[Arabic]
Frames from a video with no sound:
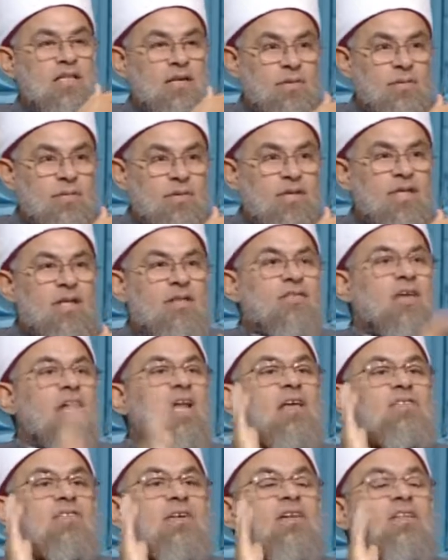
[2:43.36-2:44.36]
تمام كده
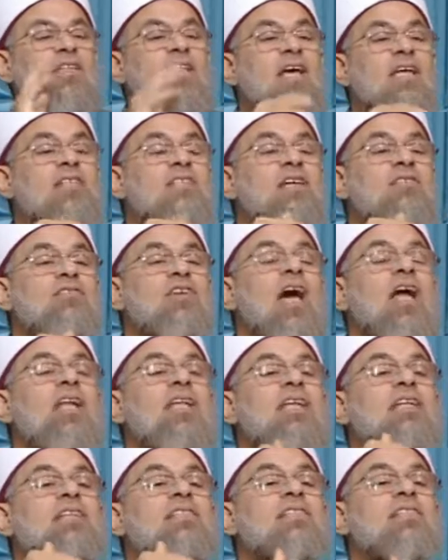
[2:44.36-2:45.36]
ثلاثا ده اذا جاء
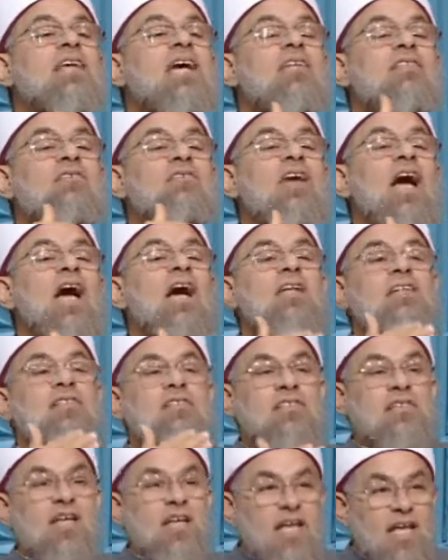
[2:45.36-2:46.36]
للانسان في حال
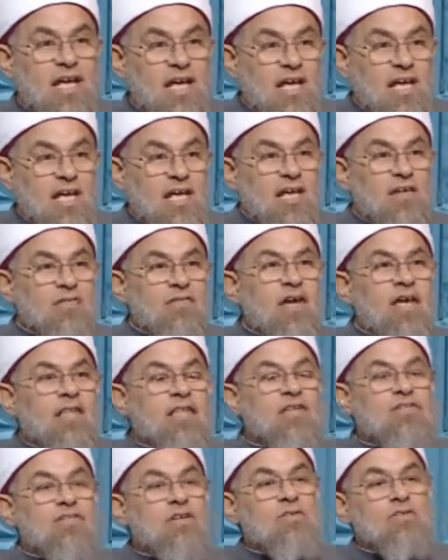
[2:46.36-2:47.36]
الصلاه
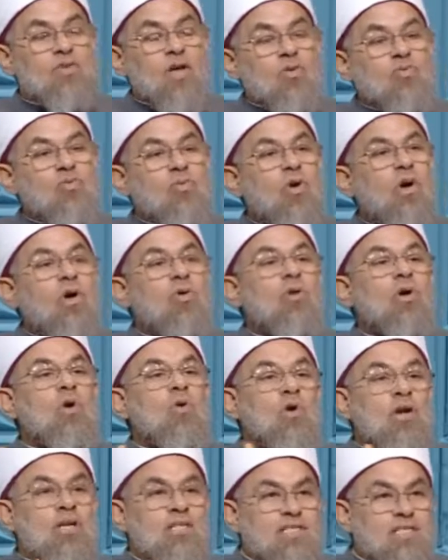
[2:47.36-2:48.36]
فهذا شيطان يقال
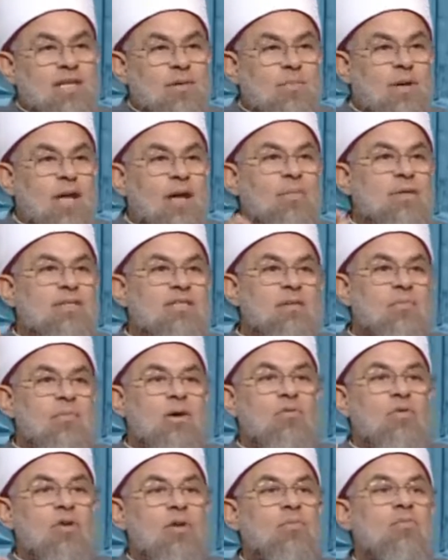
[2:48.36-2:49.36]
له خنزب كما
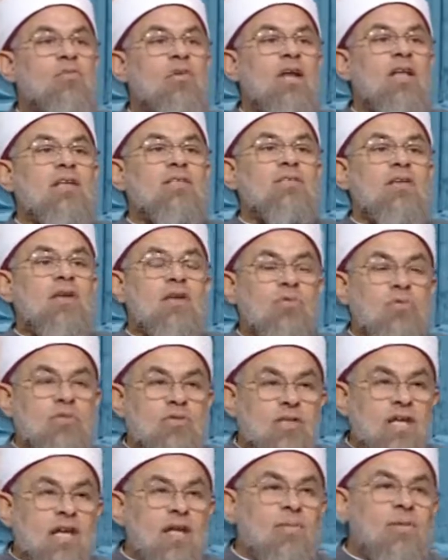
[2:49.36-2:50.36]
سماه النبي عليه الصلاة
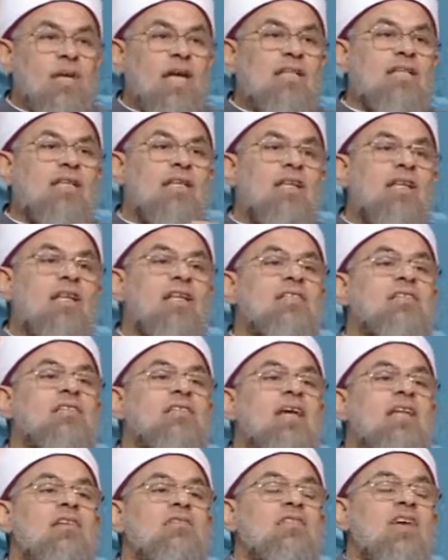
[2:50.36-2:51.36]
والسلام يأتي
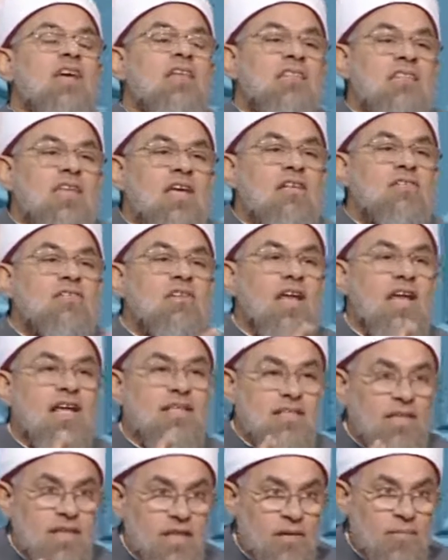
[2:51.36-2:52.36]
للإنسان في أثناء
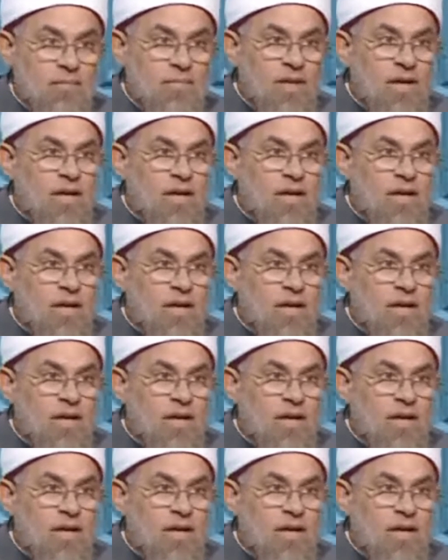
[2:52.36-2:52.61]
صلاته